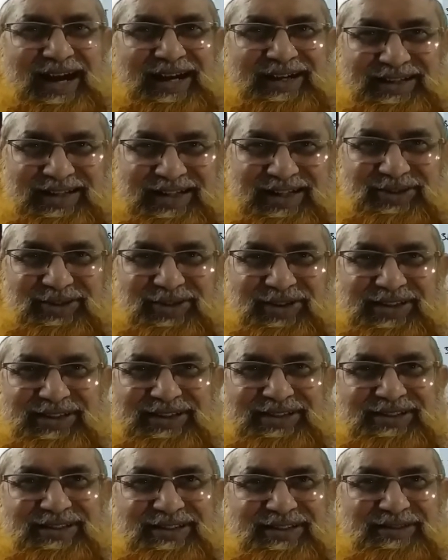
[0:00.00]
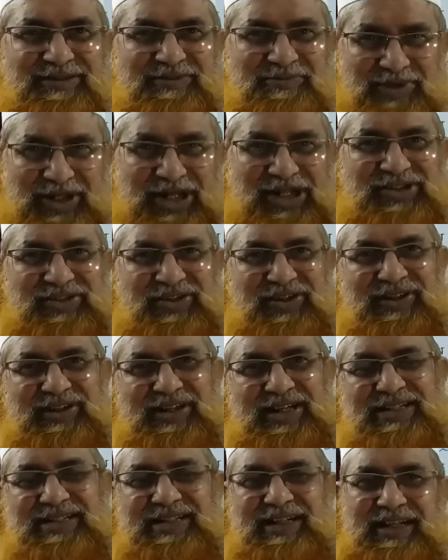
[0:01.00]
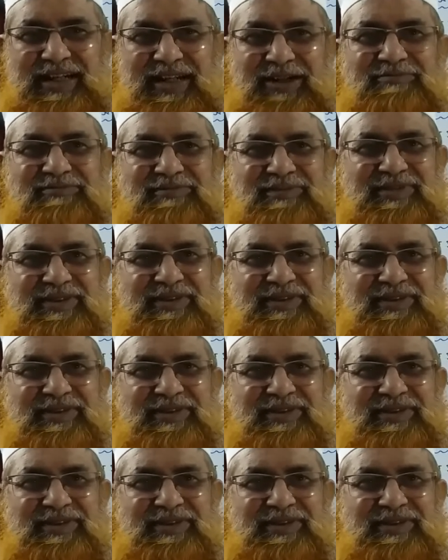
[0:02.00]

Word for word: আইডিয়াল কলেজ ভার্চুয়াল ক্লাসে এলাম